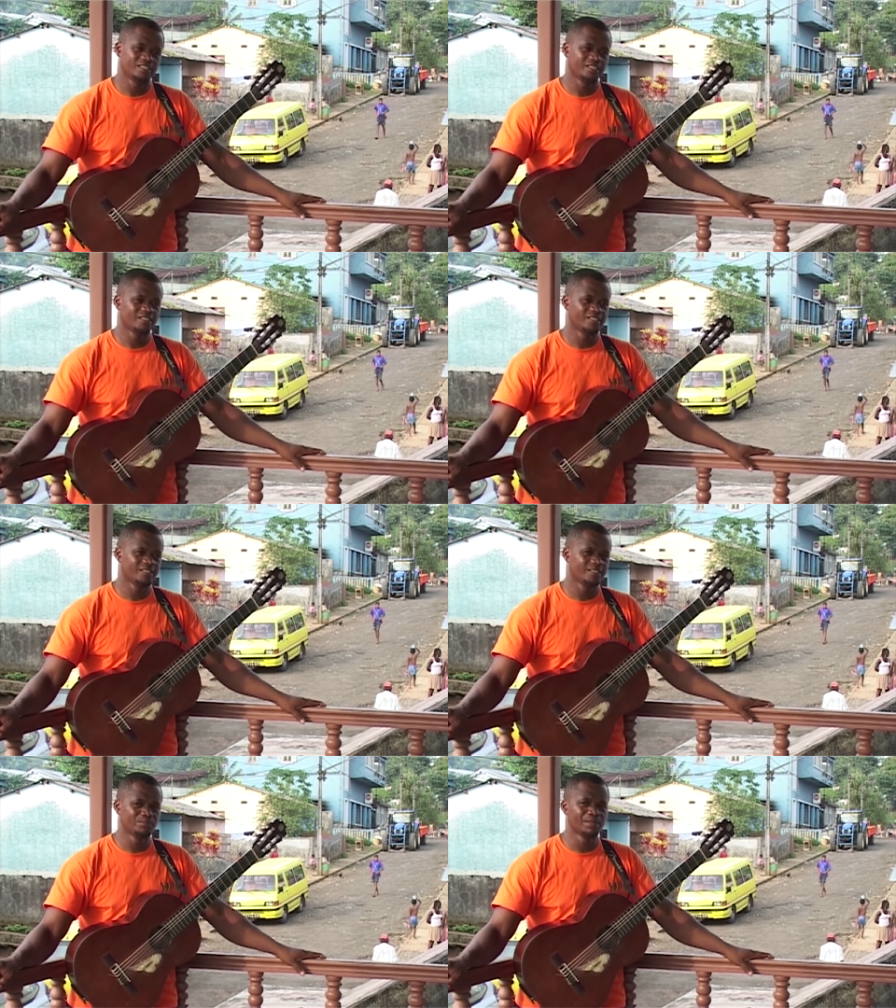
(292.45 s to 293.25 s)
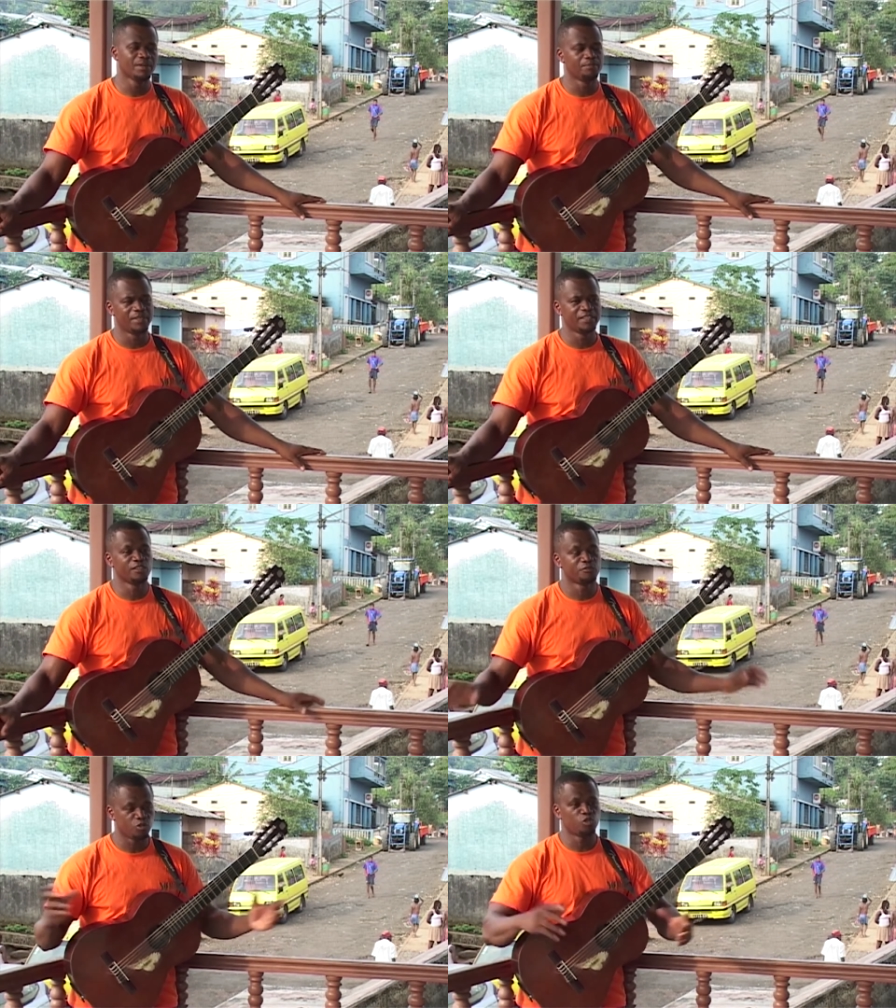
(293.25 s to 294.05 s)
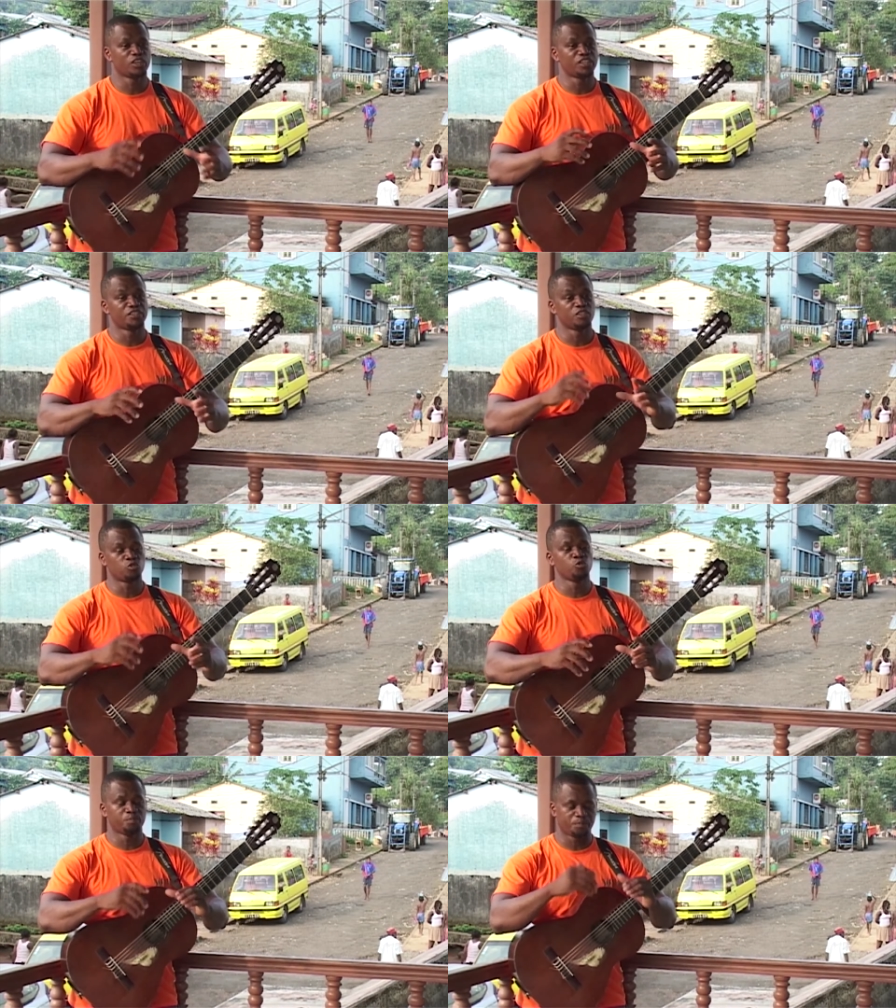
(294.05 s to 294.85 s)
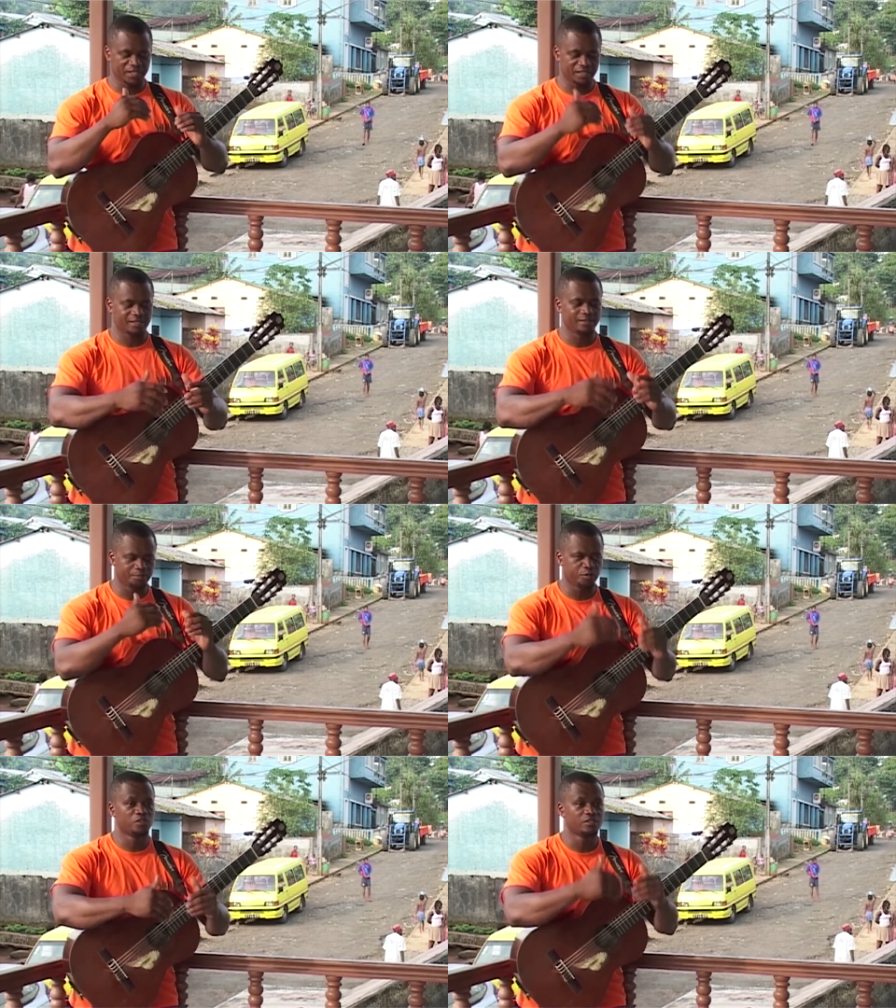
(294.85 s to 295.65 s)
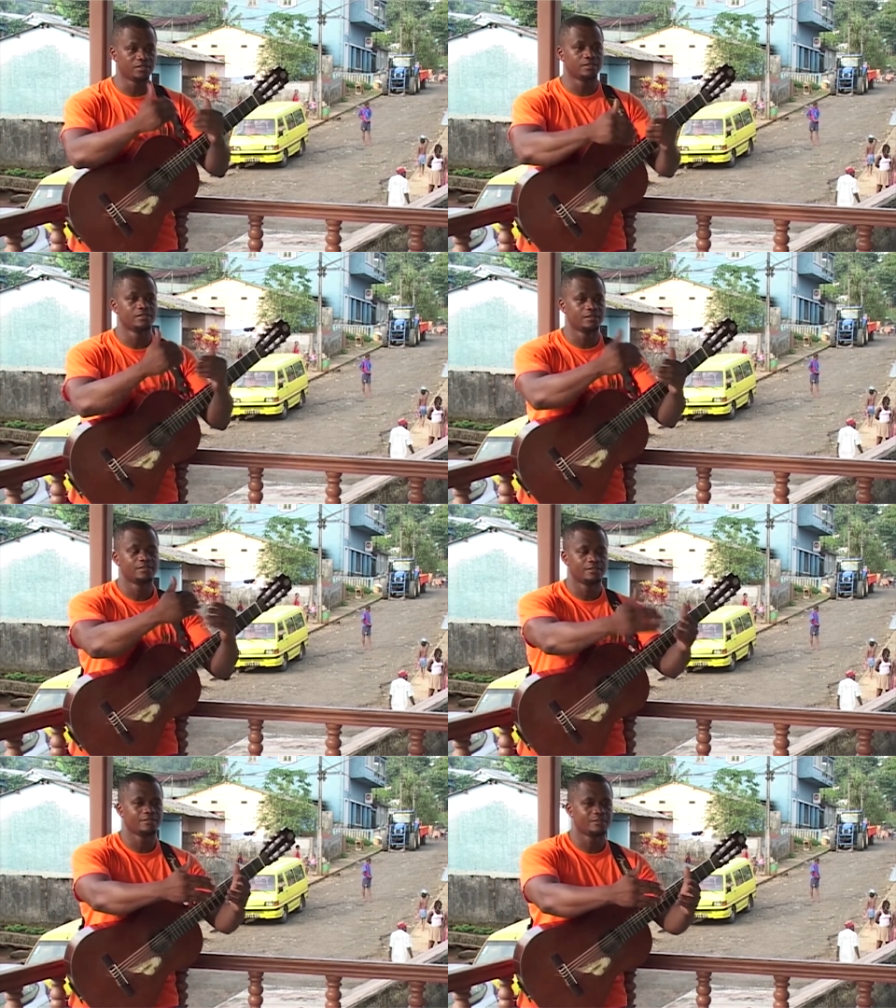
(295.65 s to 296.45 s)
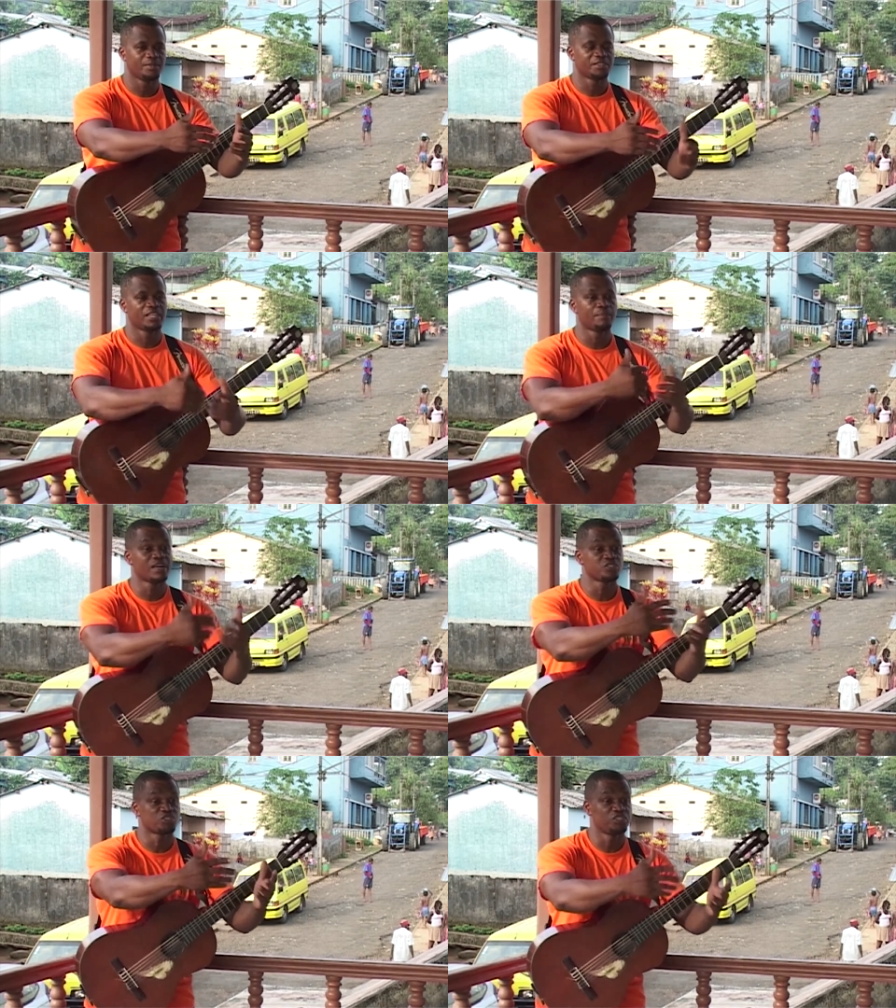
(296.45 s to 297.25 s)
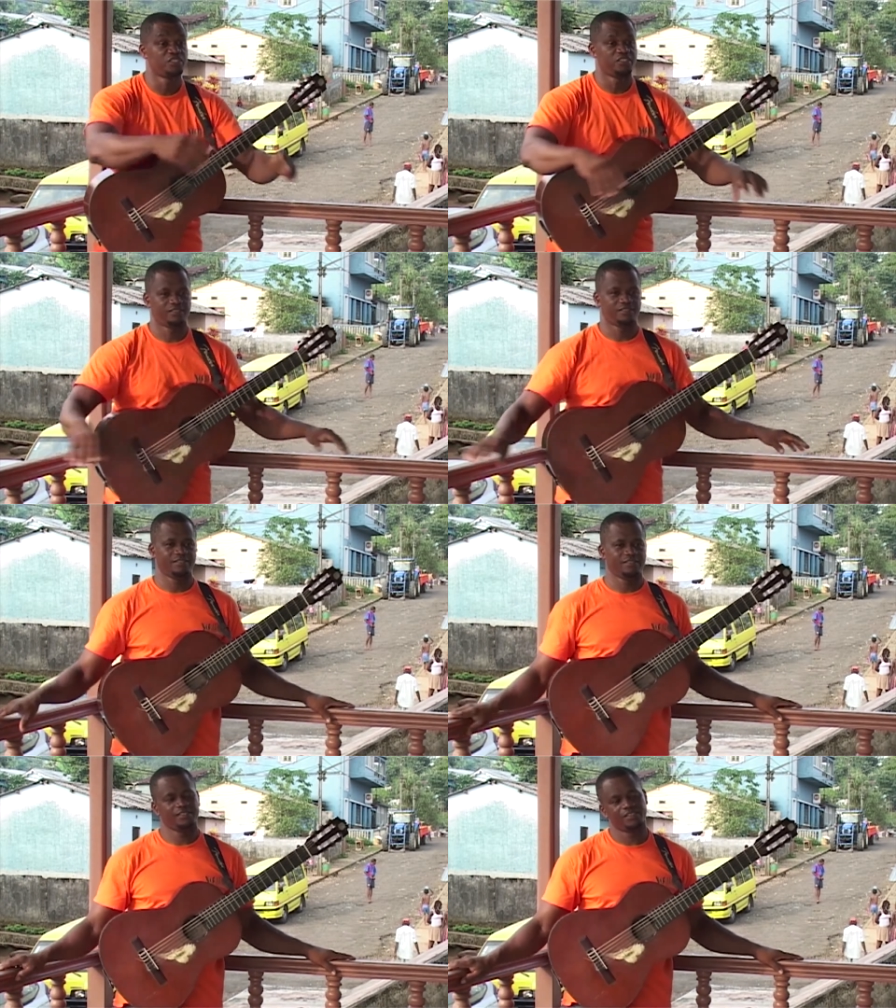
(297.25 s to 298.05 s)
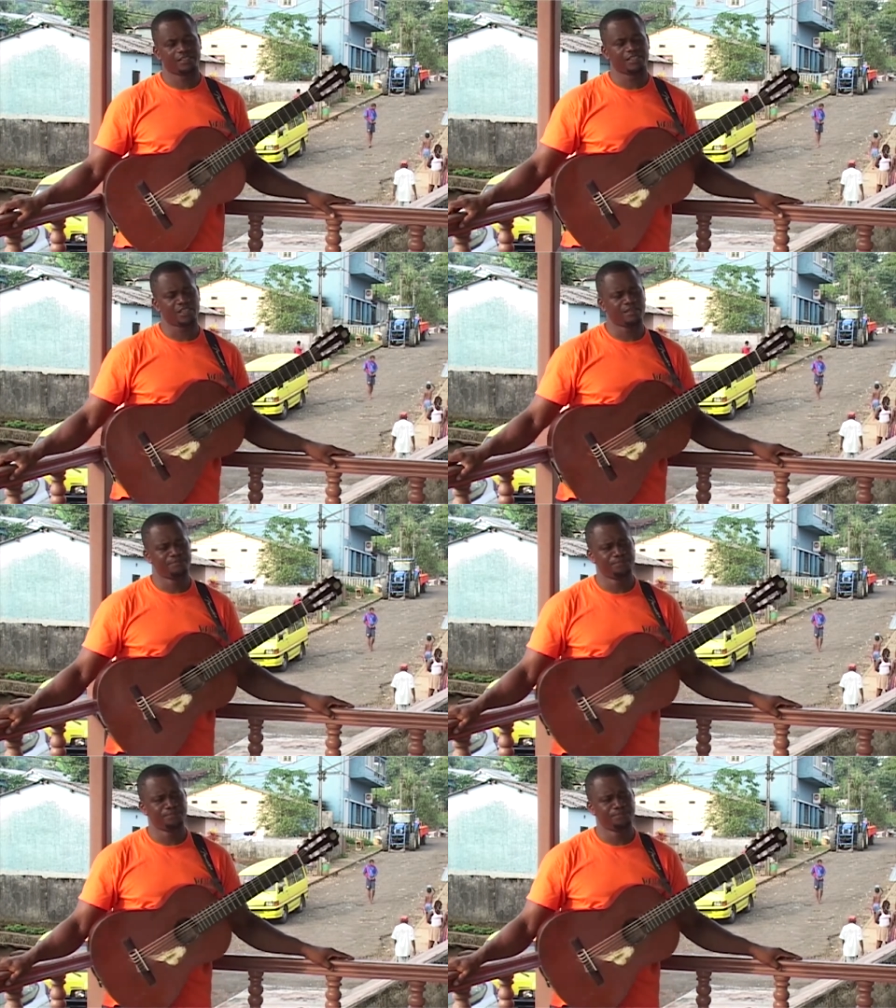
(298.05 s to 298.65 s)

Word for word: Et même en pays, il faut organiser tout parce que pour euh, commencer à marcher. C'est ça.